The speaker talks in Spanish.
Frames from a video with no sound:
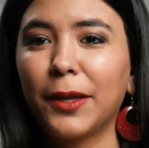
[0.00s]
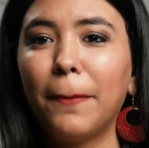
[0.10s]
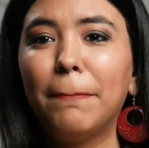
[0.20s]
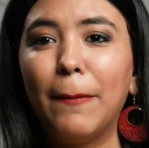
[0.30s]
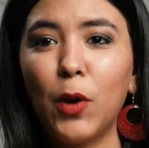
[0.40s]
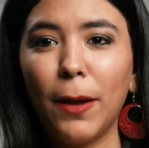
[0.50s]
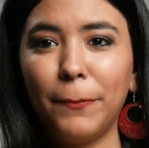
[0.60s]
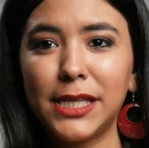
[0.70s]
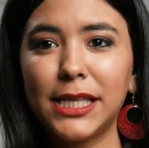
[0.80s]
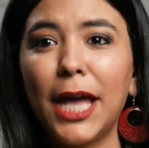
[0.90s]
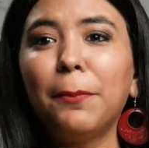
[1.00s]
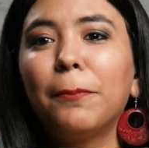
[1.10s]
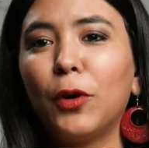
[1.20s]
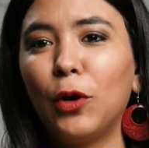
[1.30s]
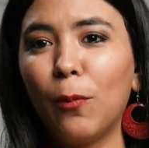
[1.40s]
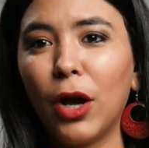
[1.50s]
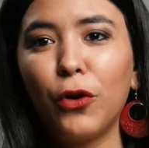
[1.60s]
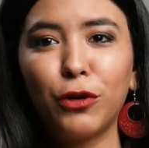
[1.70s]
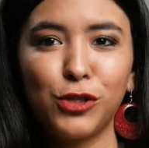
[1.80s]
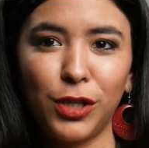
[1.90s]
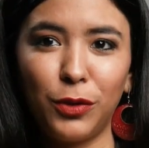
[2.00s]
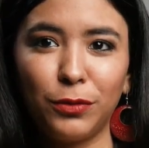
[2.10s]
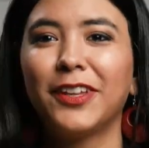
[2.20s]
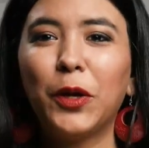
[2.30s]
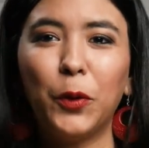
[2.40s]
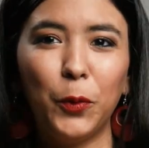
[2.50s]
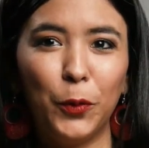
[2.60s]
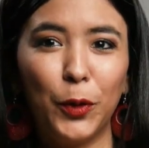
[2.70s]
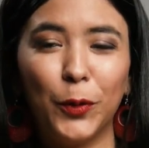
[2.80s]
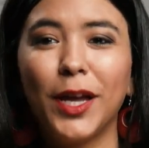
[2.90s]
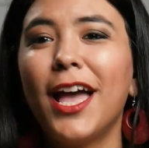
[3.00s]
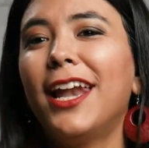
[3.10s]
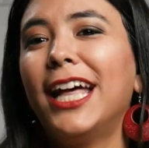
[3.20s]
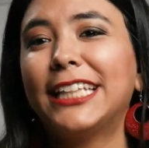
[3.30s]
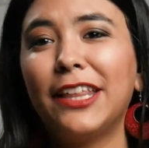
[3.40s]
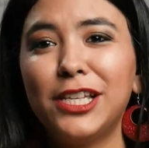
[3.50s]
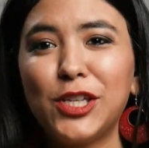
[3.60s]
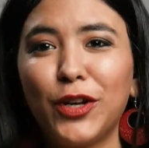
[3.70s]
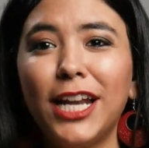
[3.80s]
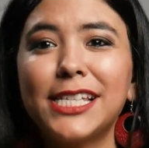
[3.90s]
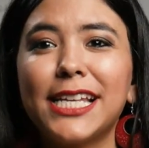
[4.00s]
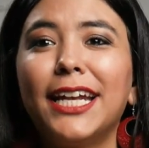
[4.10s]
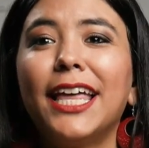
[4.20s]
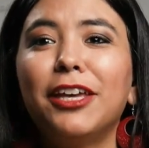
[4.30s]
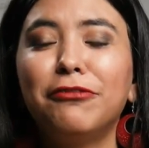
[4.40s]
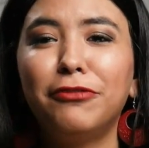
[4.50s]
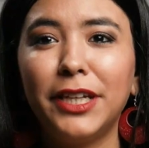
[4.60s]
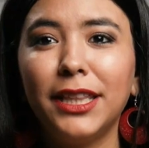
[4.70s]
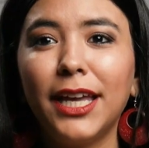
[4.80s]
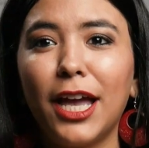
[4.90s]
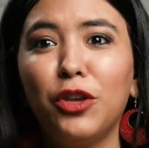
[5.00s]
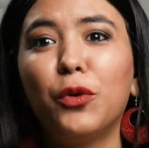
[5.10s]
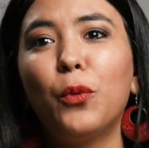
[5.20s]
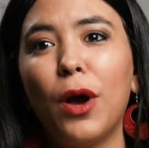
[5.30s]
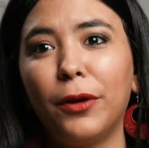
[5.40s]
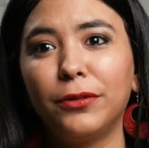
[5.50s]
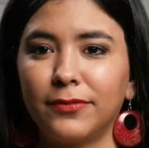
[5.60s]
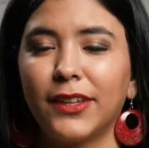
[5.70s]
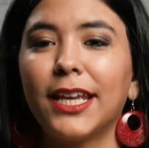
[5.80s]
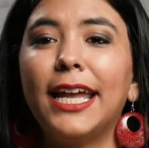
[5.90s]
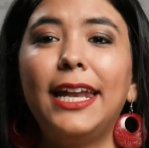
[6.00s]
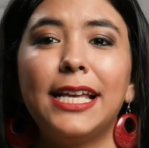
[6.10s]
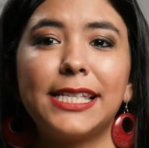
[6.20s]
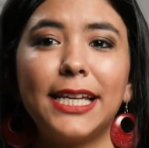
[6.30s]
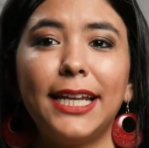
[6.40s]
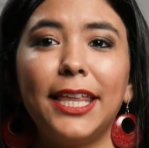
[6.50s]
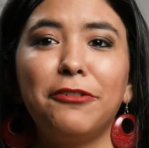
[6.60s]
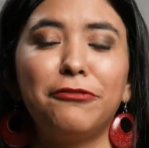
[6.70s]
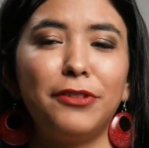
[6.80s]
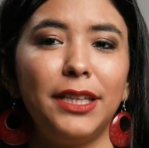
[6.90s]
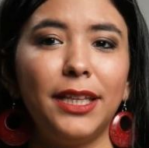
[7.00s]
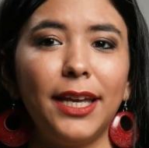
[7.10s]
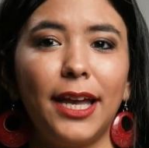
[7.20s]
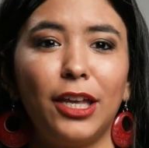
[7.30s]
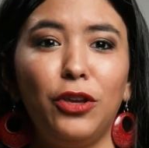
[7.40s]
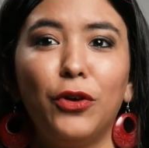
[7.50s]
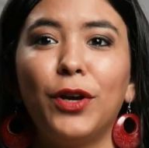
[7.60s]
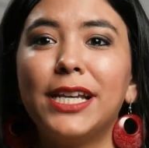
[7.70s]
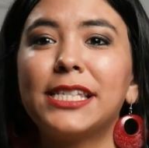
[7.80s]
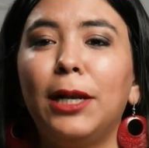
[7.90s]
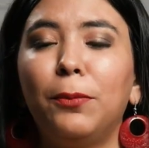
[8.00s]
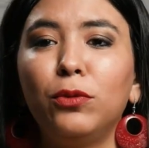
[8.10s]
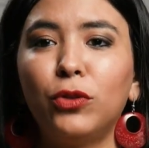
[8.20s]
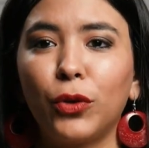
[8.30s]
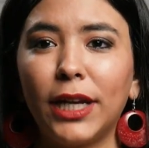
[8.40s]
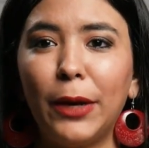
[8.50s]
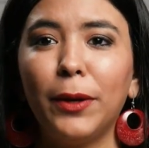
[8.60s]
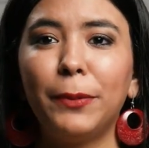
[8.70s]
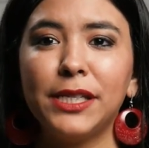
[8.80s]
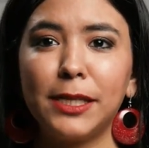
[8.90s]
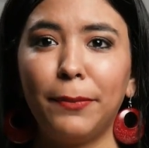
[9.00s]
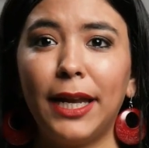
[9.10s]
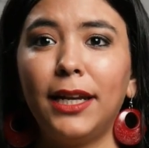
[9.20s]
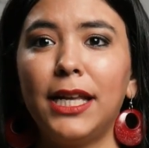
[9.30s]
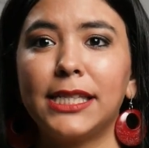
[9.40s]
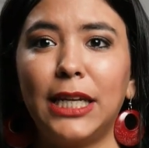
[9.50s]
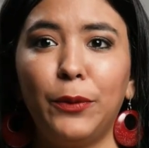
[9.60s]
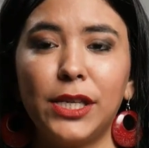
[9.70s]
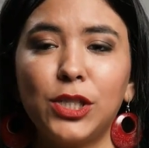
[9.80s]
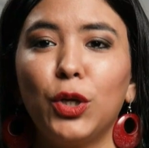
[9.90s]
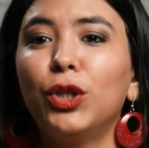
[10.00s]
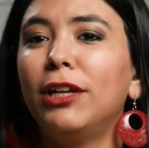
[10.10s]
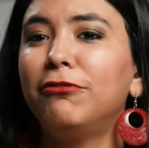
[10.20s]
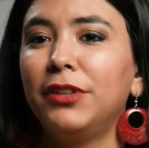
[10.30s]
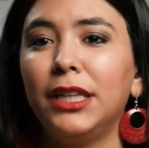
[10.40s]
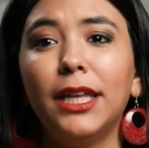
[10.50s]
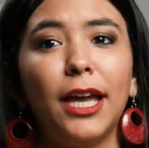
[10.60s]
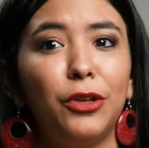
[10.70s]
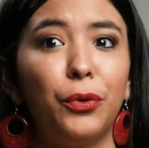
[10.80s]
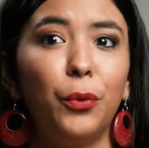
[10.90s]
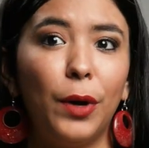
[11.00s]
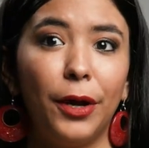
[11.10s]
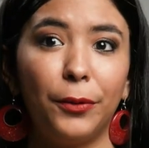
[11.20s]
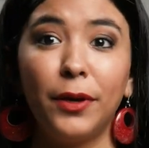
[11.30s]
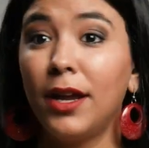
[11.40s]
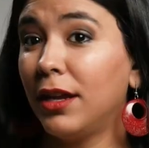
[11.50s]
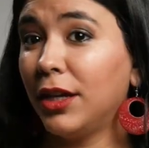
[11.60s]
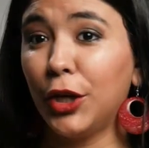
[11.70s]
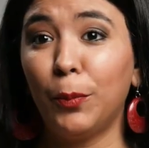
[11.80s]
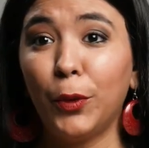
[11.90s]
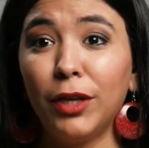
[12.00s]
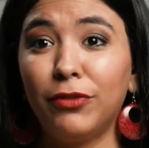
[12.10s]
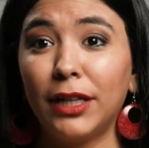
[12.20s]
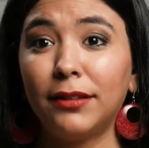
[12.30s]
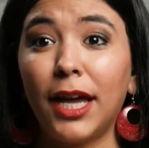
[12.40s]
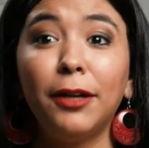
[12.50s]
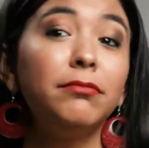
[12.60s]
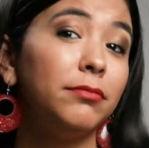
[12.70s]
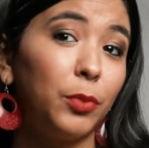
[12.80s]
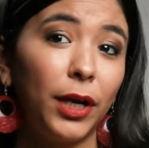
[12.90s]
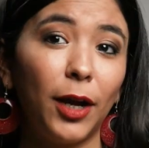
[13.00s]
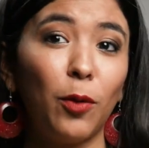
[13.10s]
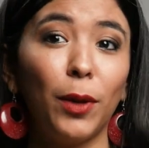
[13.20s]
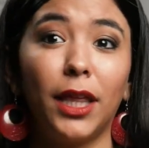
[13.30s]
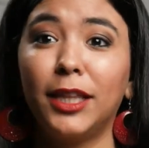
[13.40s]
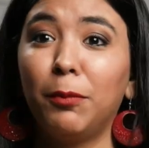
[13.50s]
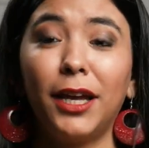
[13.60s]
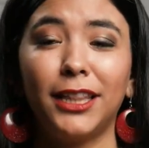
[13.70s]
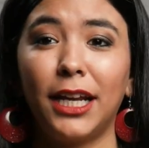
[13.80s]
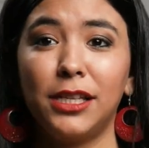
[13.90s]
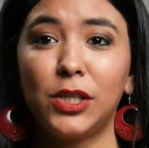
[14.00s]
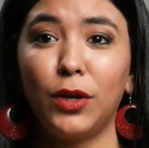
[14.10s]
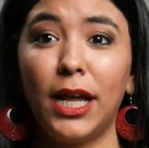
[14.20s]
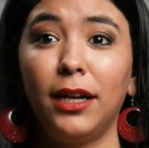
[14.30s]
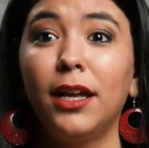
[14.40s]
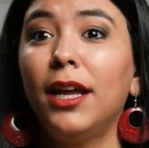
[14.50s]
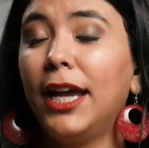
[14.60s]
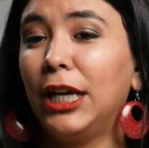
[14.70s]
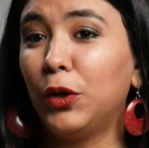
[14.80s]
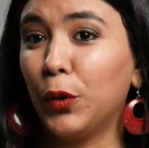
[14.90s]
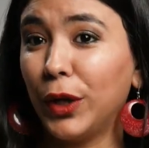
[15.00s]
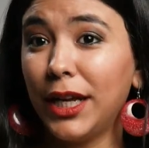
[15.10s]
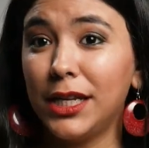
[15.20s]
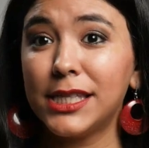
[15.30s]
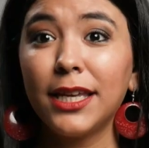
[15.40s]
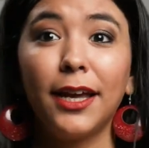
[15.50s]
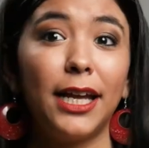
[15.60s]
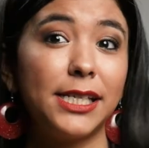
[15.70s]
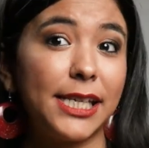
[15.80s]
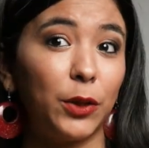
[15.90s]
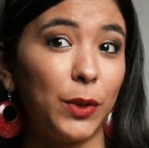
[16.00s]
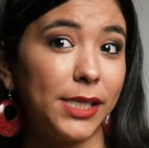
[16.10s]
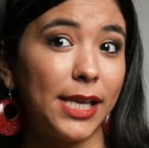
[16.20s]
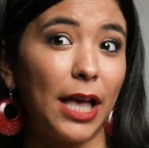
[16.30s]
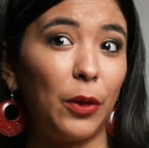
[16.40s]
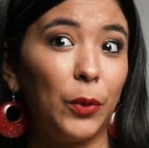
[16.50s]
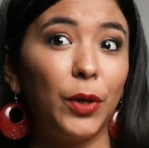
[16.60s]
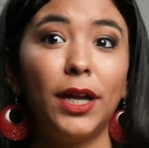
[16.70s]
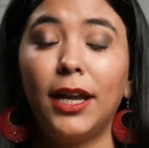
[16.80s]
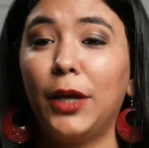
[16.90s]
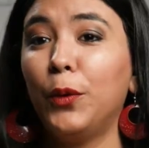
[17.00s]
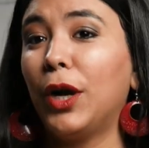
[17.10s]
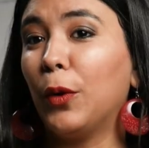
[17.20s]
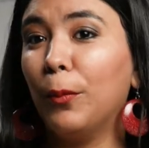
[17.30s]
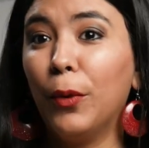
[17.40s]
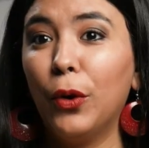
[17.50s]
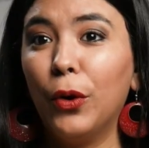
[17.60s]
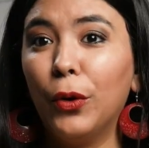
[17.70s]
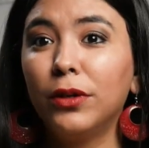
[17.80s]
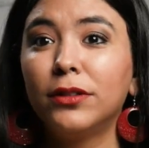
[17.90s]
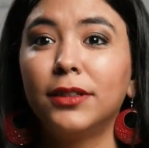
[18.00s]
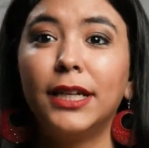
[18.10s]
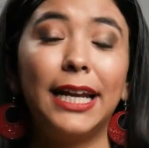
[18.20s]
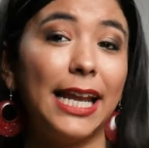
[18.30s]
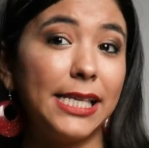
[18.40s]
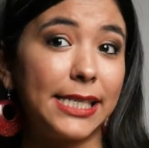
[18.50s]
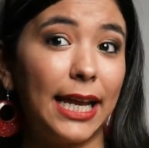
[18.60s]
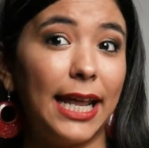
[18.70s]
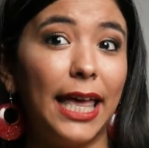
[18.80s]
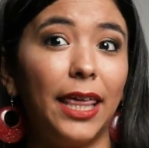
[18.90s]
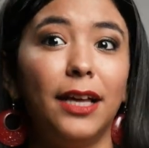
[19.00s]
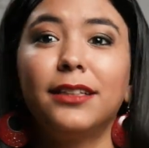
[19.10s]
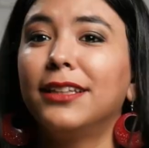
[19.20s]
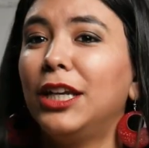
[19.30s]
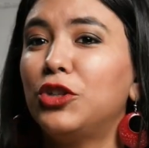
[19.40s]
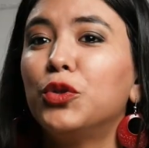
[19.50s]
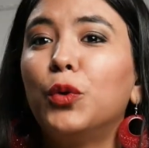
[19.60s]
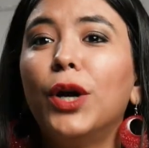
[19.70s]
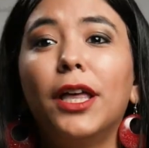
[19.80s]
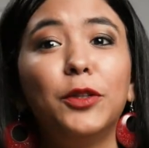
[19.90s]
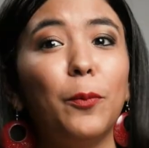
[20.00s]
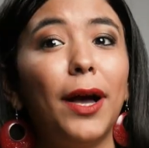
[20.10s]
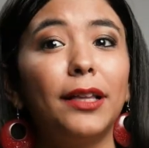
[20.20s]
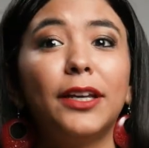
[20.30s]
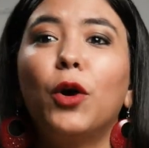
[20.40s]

Vamos a empezar por lo más conocido. 1. La tradicional cena de fin de año cubano. La cena de fin de año es el punto clave y principal en la celebración del fin de año cubano, que no puede faltar pues la comida típica tradicional, el con gris, el cerdo asado, la yuca con mojo, la ensalada de lechuga, de tomate